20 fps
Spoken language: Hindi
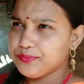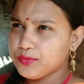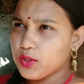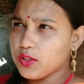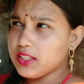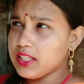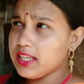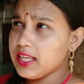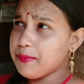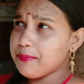तो
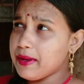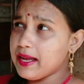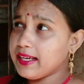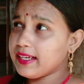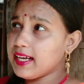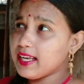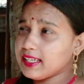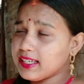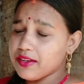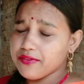चलिए मैं
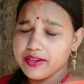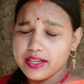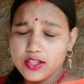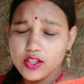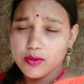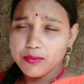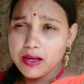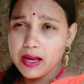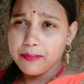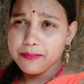कल के
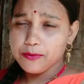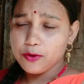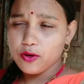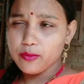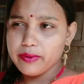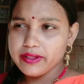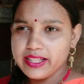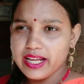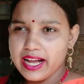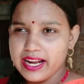वीडियो में आपको
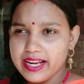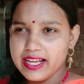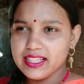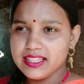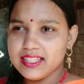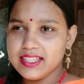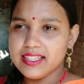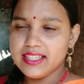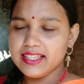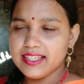बता रही
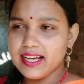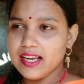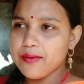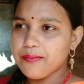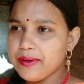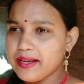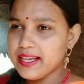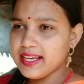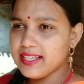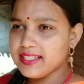थी कि कल
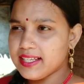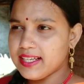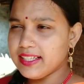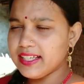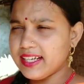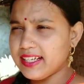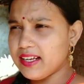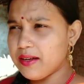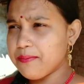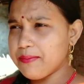मैं किचन
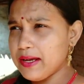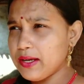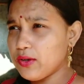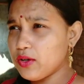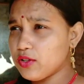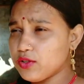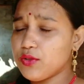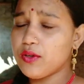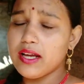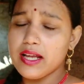के डब्बे
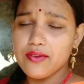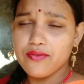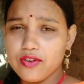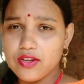को जो है